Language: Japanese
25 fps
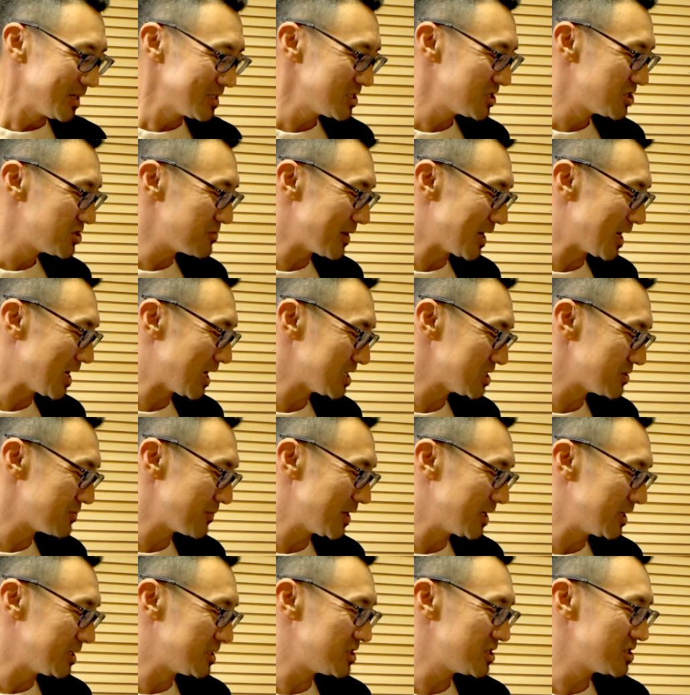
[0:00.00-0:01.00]
ず一番初
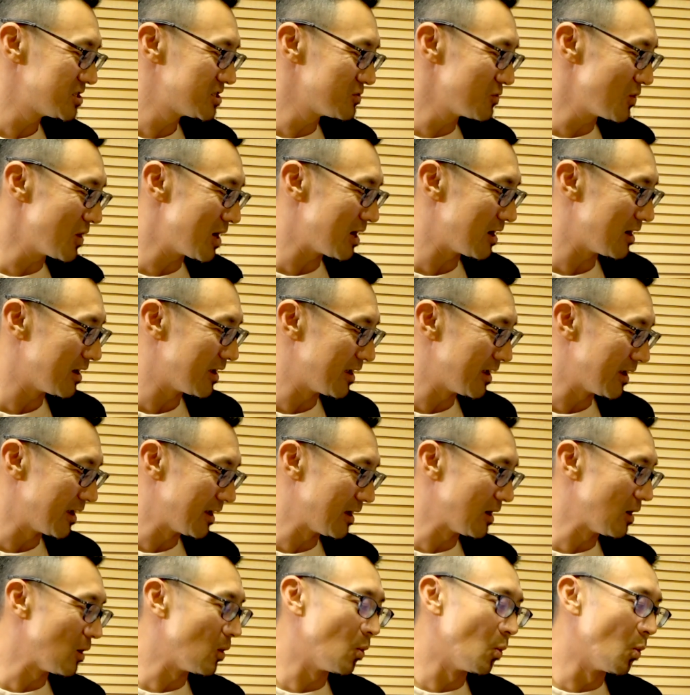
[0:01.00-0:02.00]
めに実は、
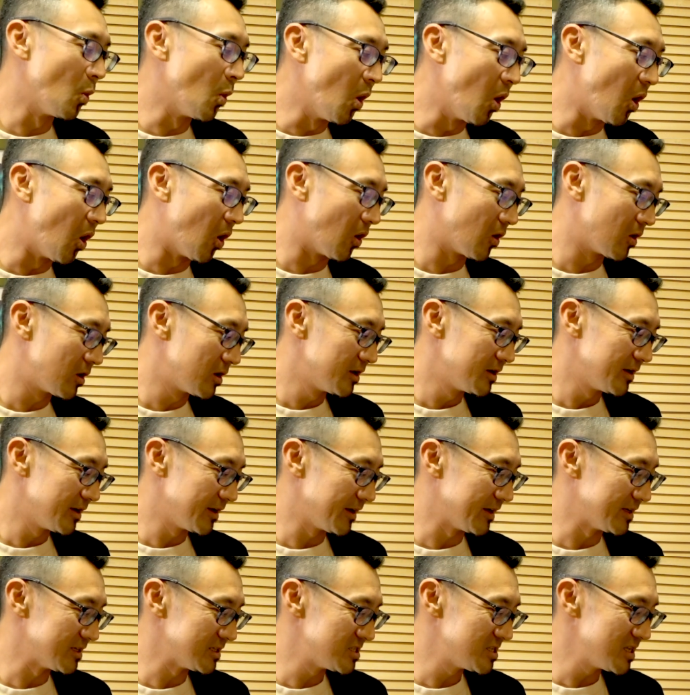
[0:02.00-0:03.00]
えー、War、
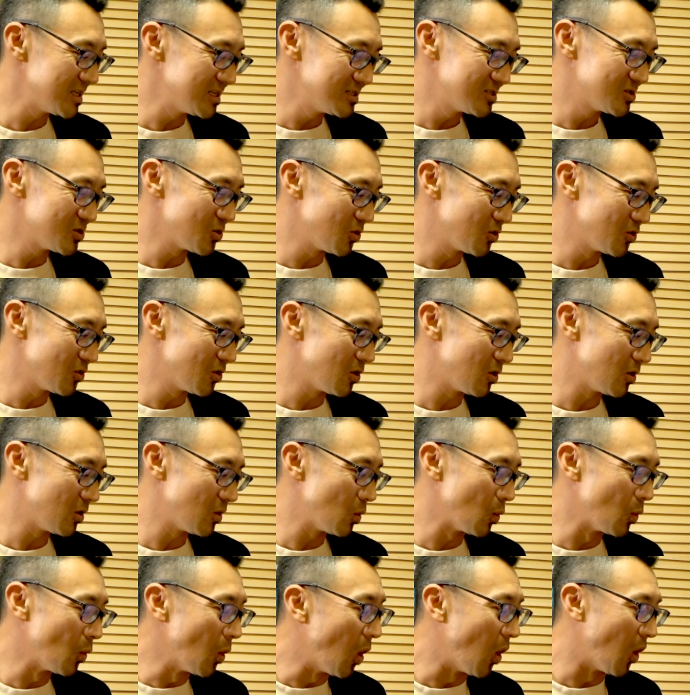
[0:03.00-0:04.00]
えー、戦争の
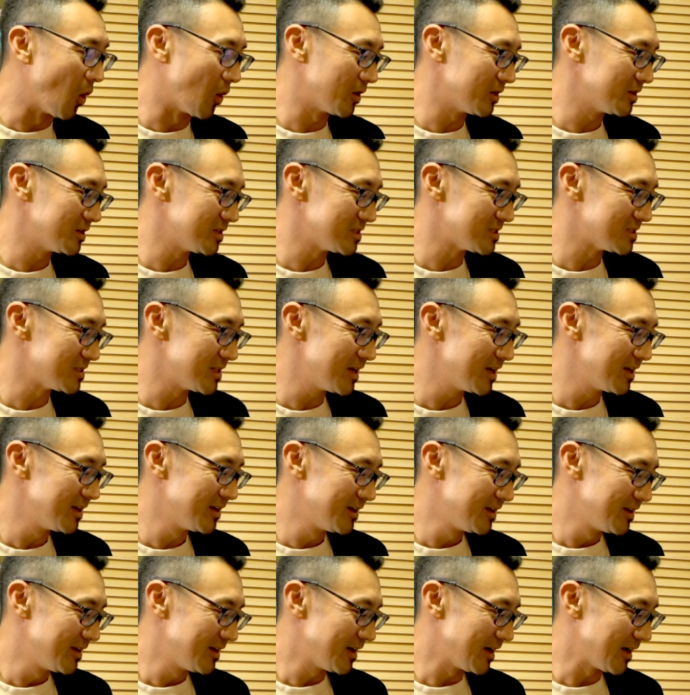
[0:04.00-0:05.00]
War ですね、
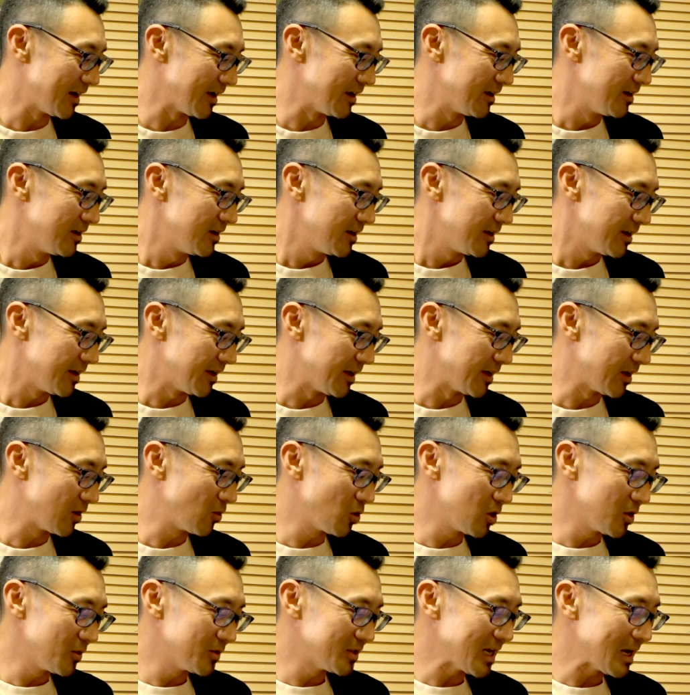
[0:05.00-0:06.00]
はいえー、
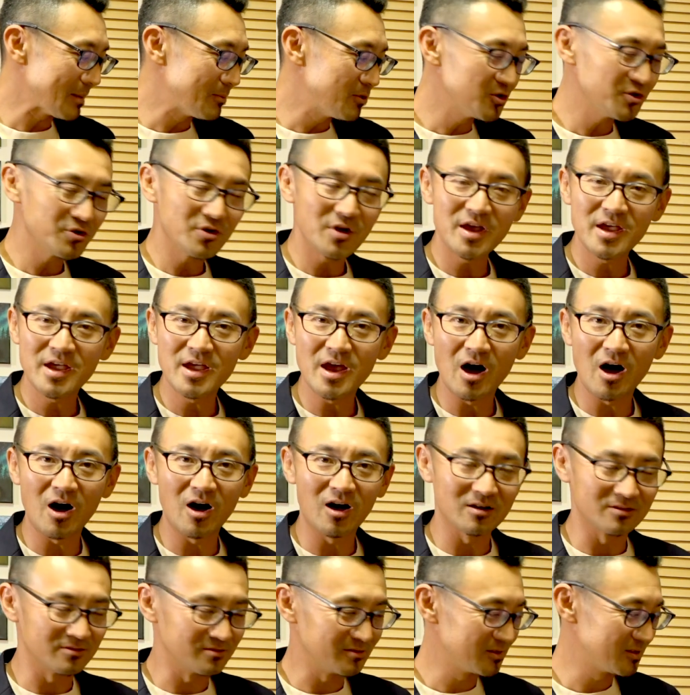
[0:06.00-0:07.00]
これは
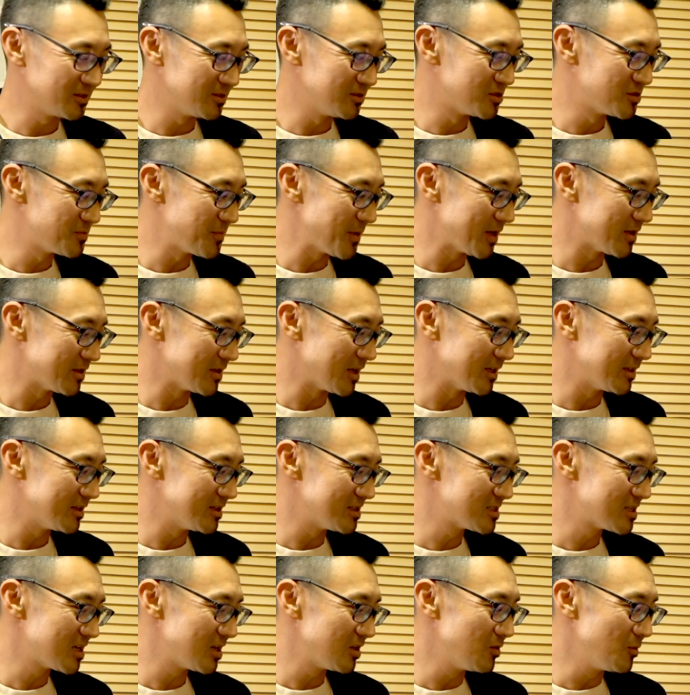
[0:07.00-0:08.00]
WAR っていうスペルなんで
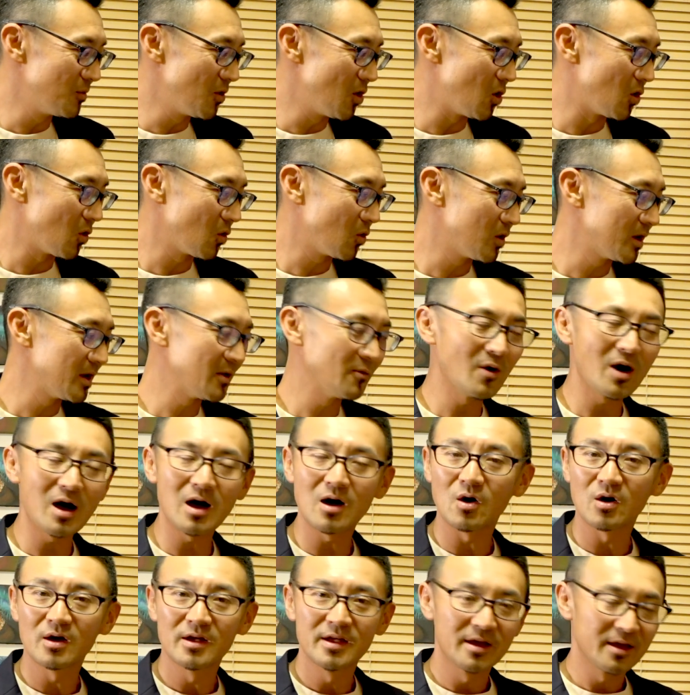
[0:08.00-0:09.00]
すけどもこれ
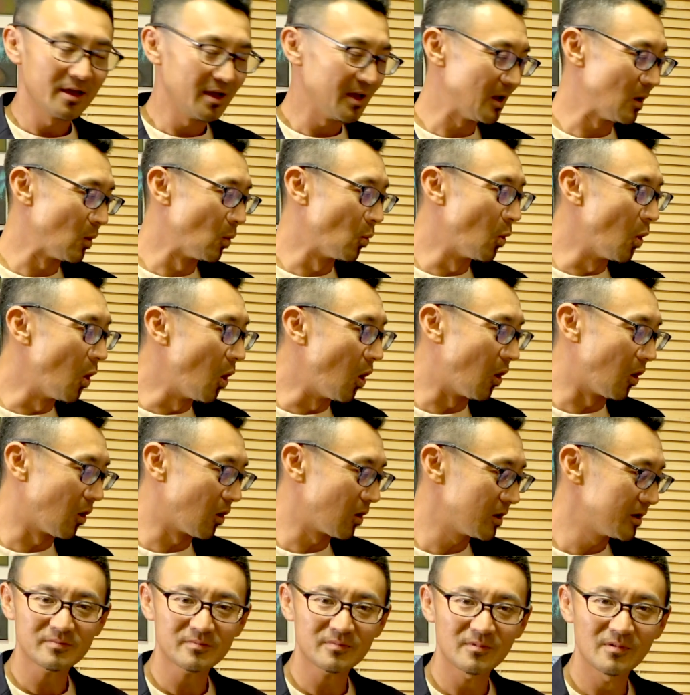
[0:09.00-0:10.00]
は、えー、
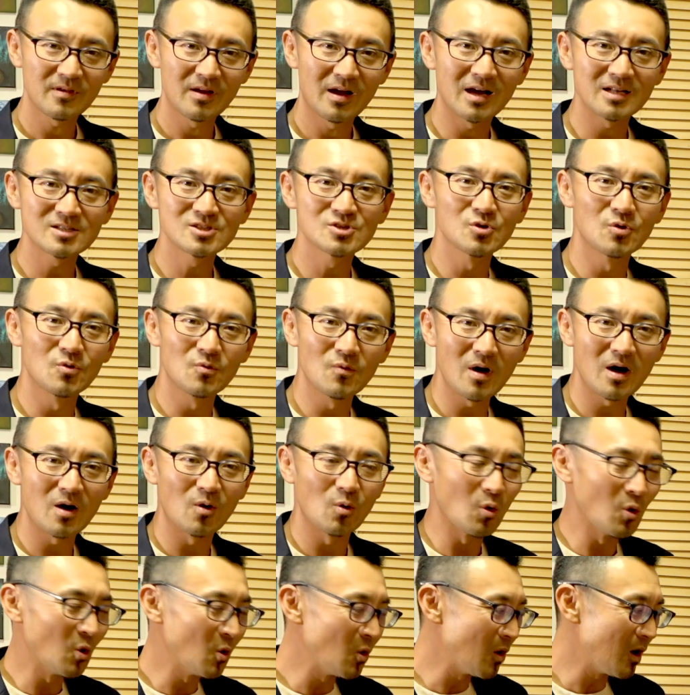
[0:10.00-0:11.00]
War 発音
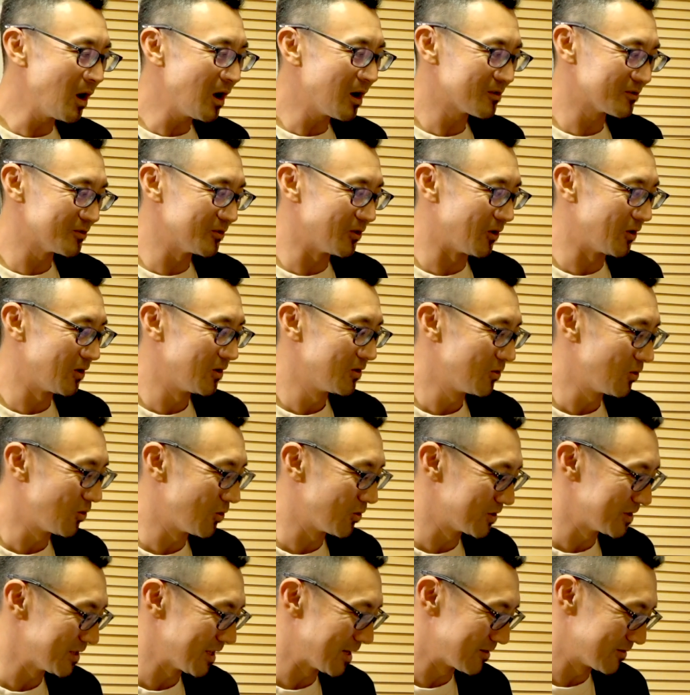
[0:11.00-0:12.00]
は OR の
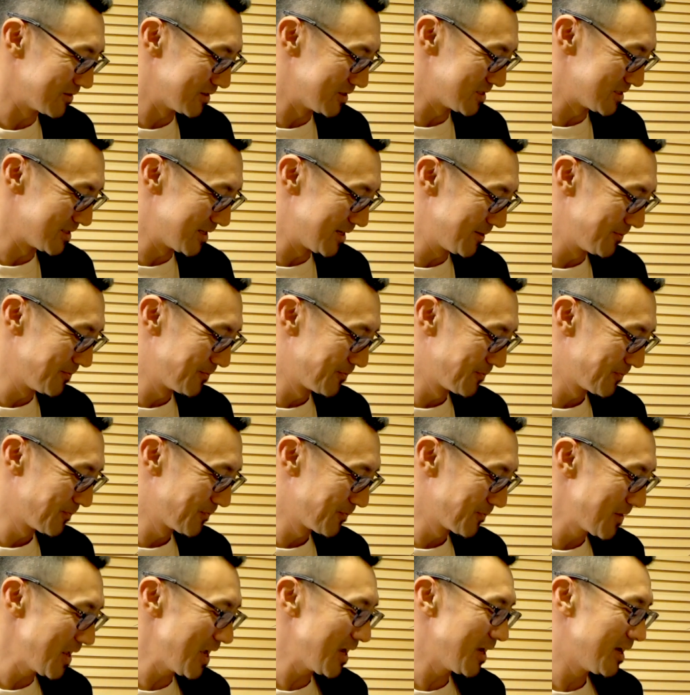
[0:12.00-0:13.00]
方になるんですね
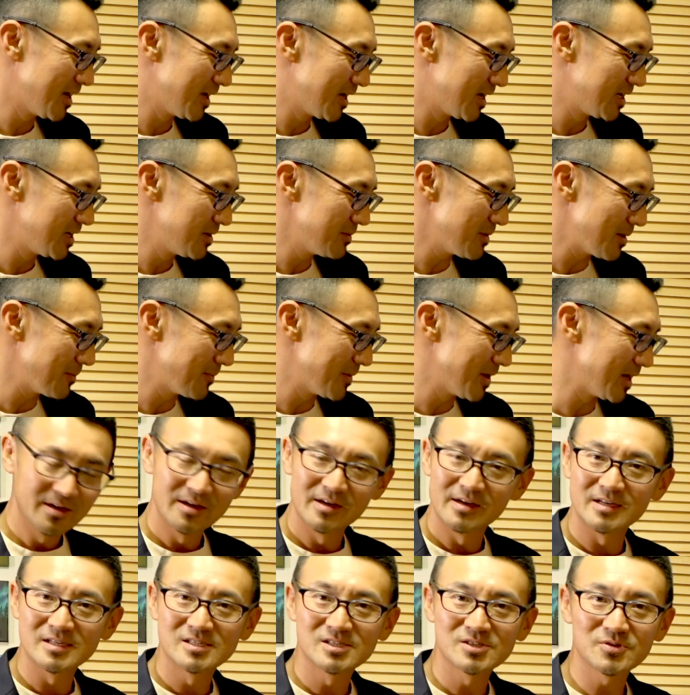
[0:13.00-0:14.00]
で、えー、2番
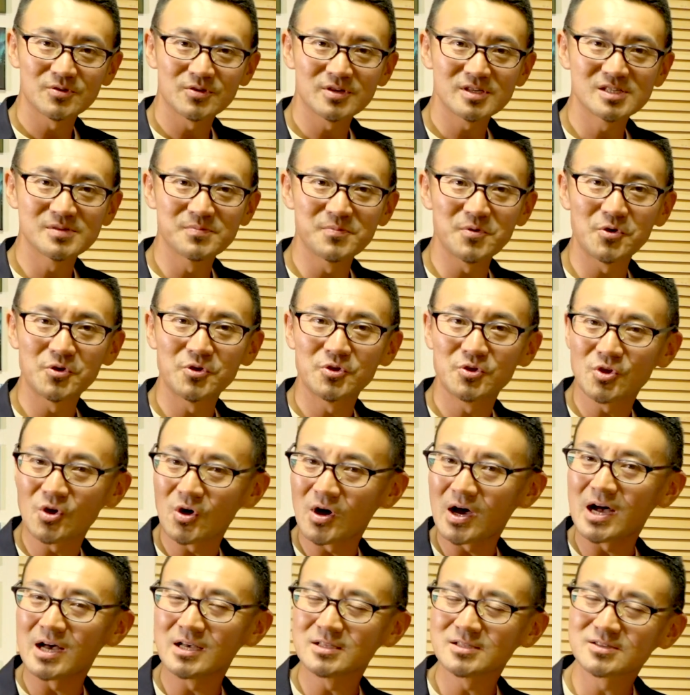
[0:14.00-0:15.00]
目、ストレスイン
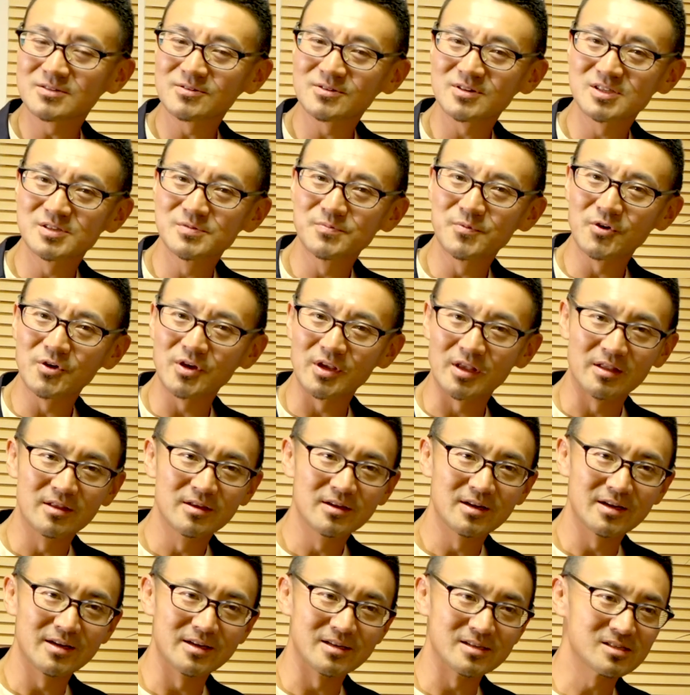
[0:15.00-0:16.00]
と
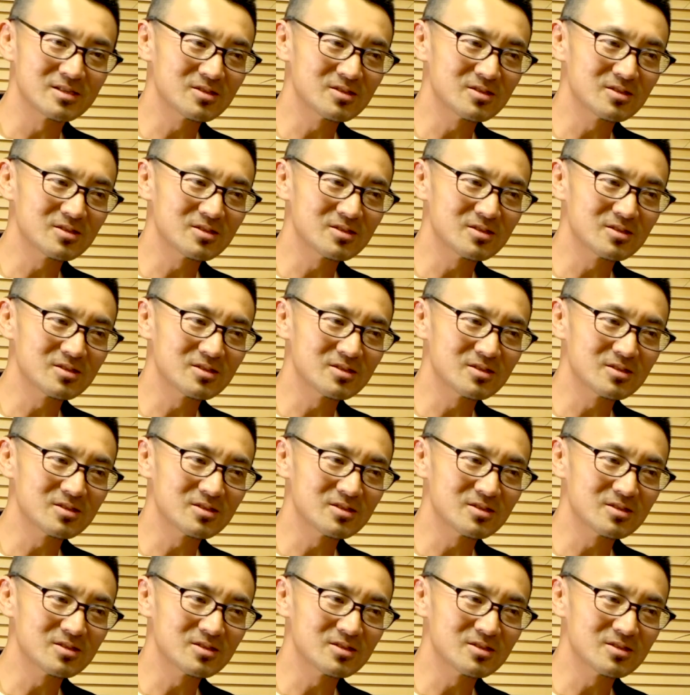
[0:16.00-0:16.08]
アンストレスイン。